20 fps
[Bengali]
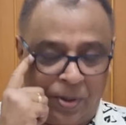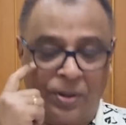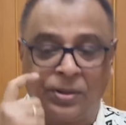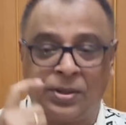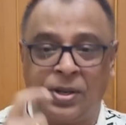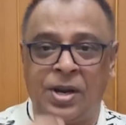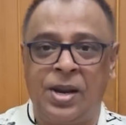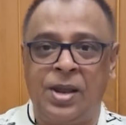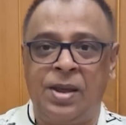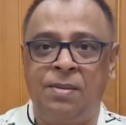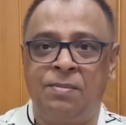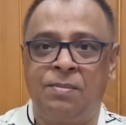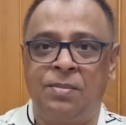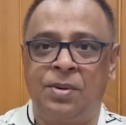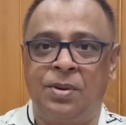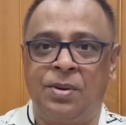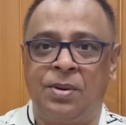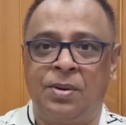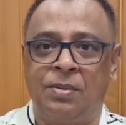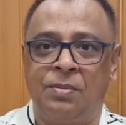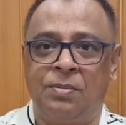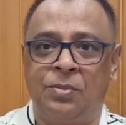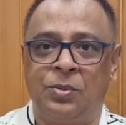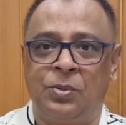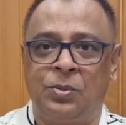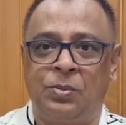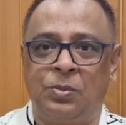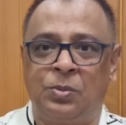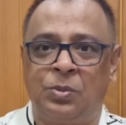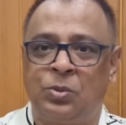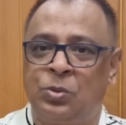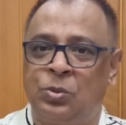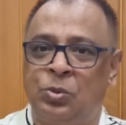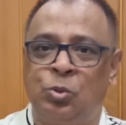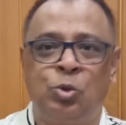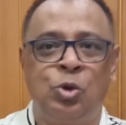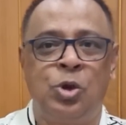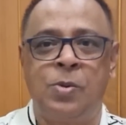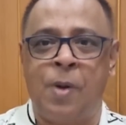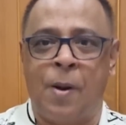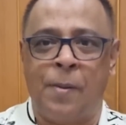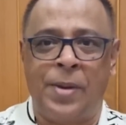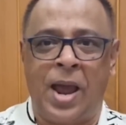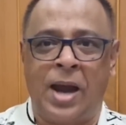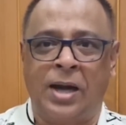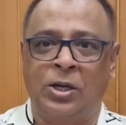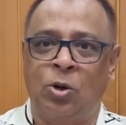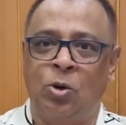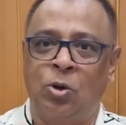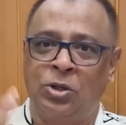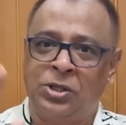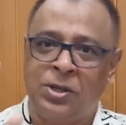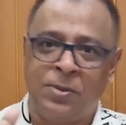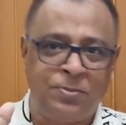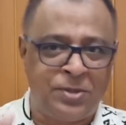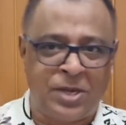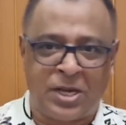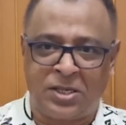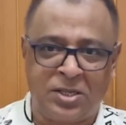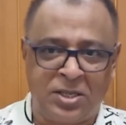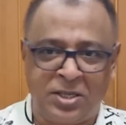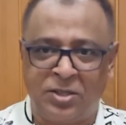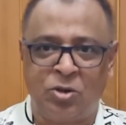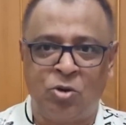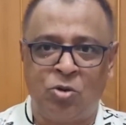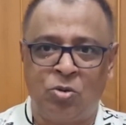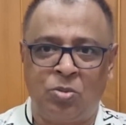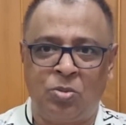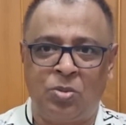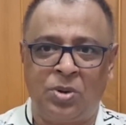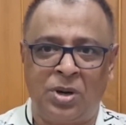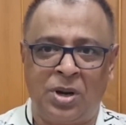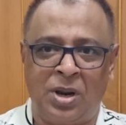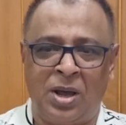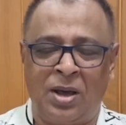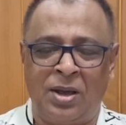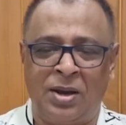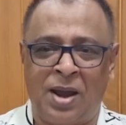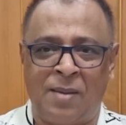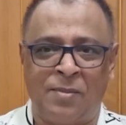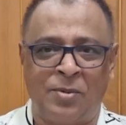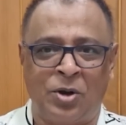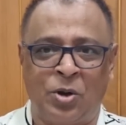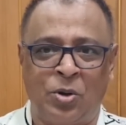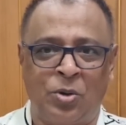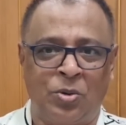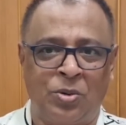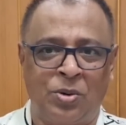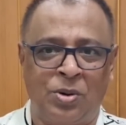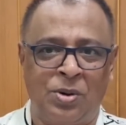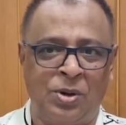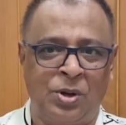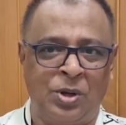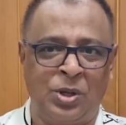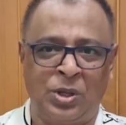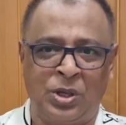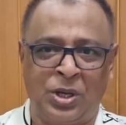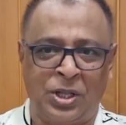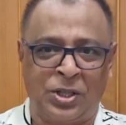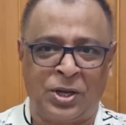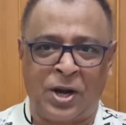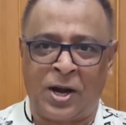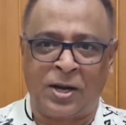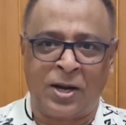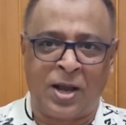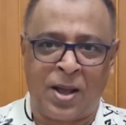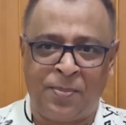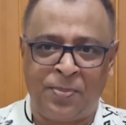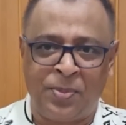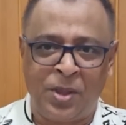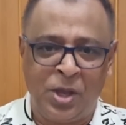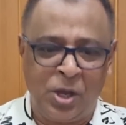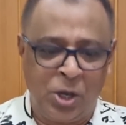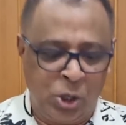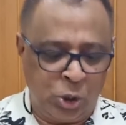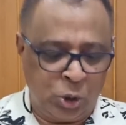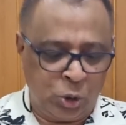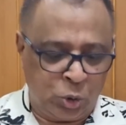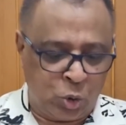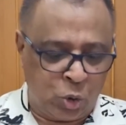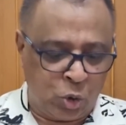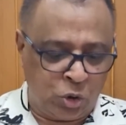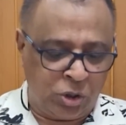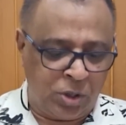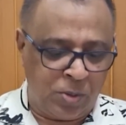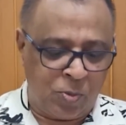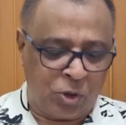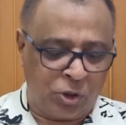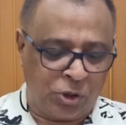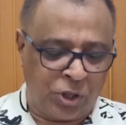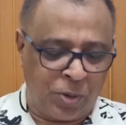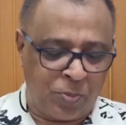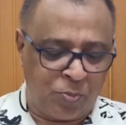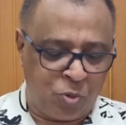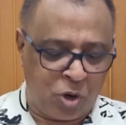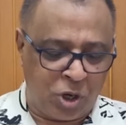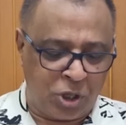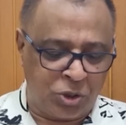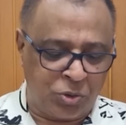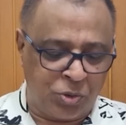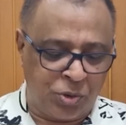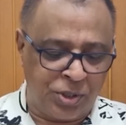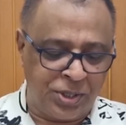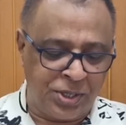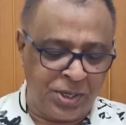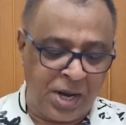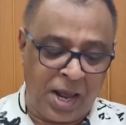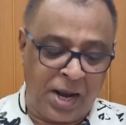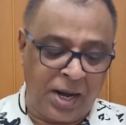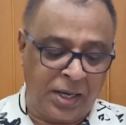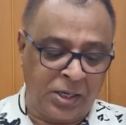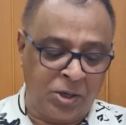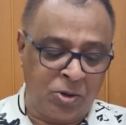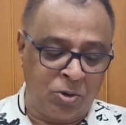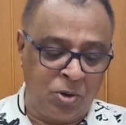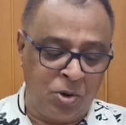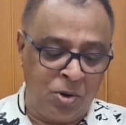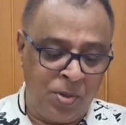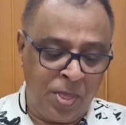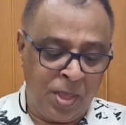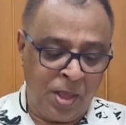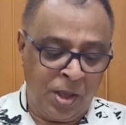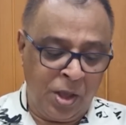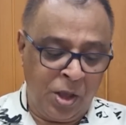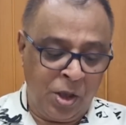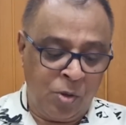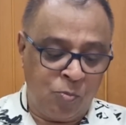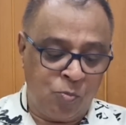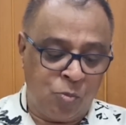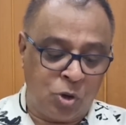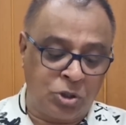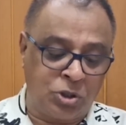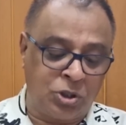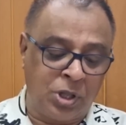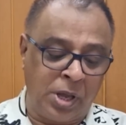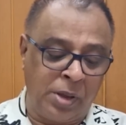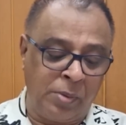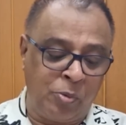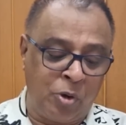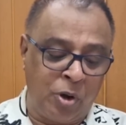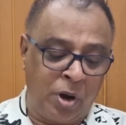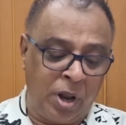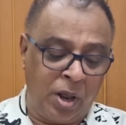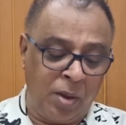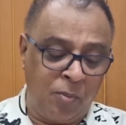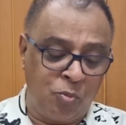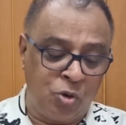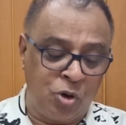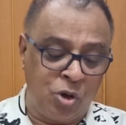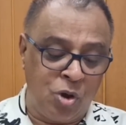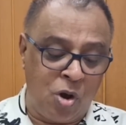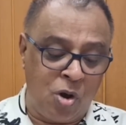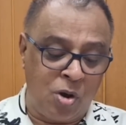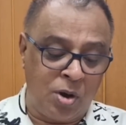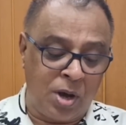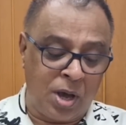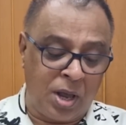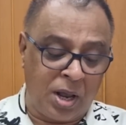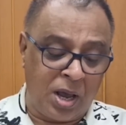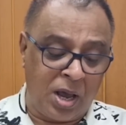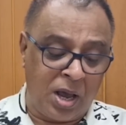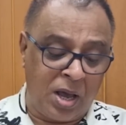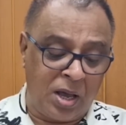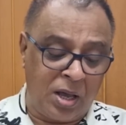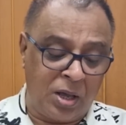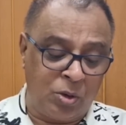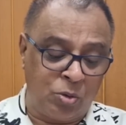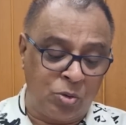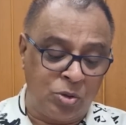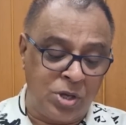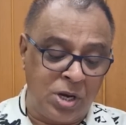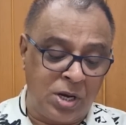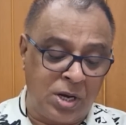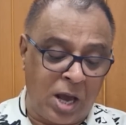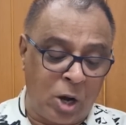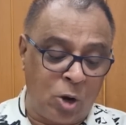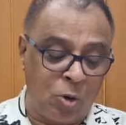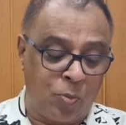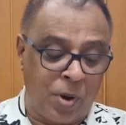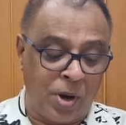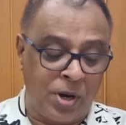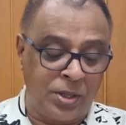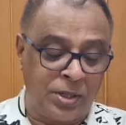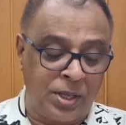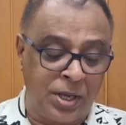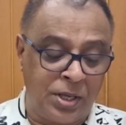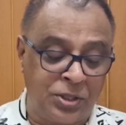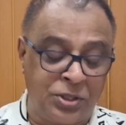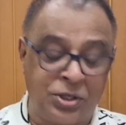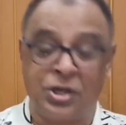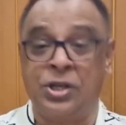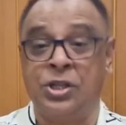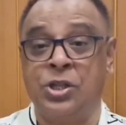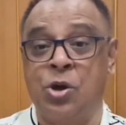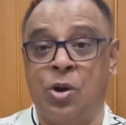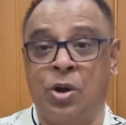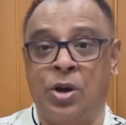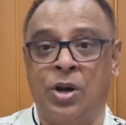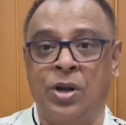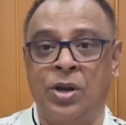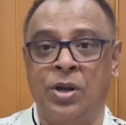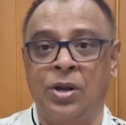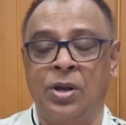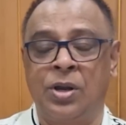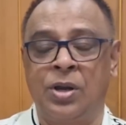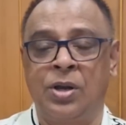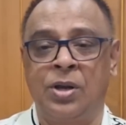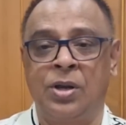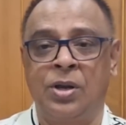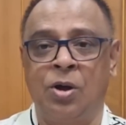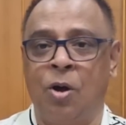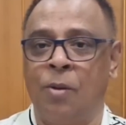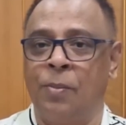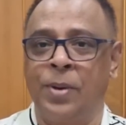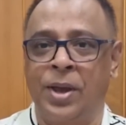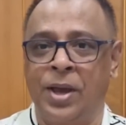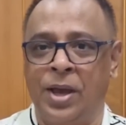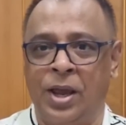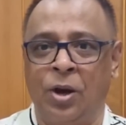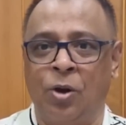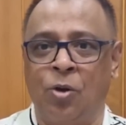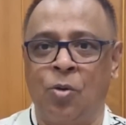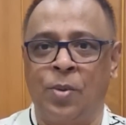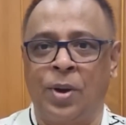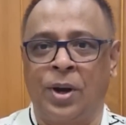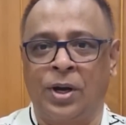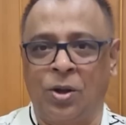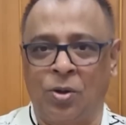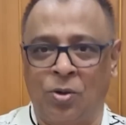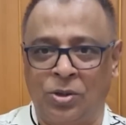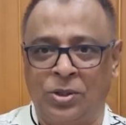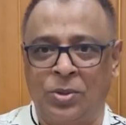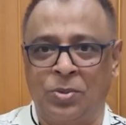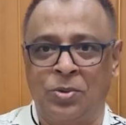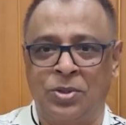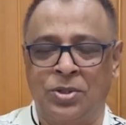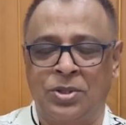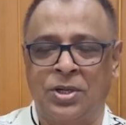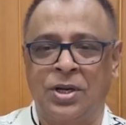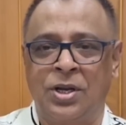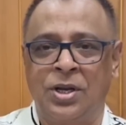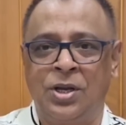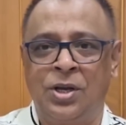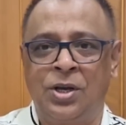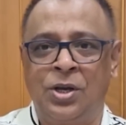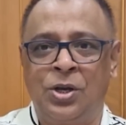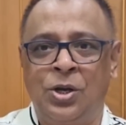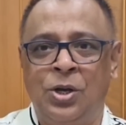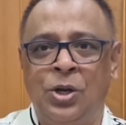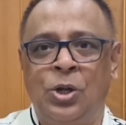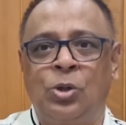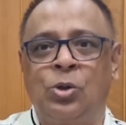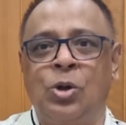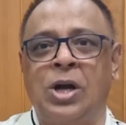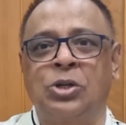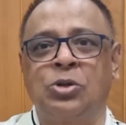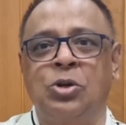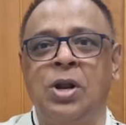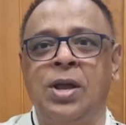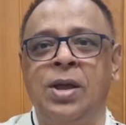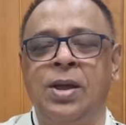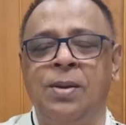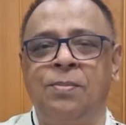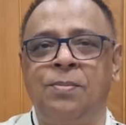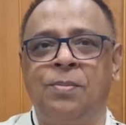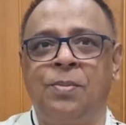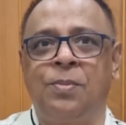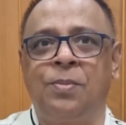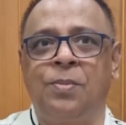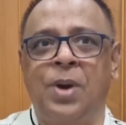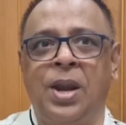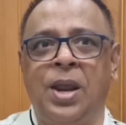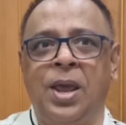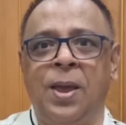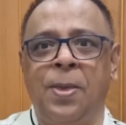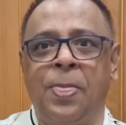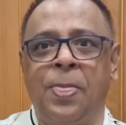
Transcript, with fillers: তিনি দুইভাবে একটা হলো চিফ জাস্টিসকেও নামানোর ক্ষেত্রে একটা শক্তিমত্তার প্রকাশ করেছেন আর একটা হলো বস্তায় ভরে বুড়িগঙ্গা নদীর কালো পানিতে ছেড়ে দেওয়ার হবে এরকম একটা কথা বলছে তো আসলে মানে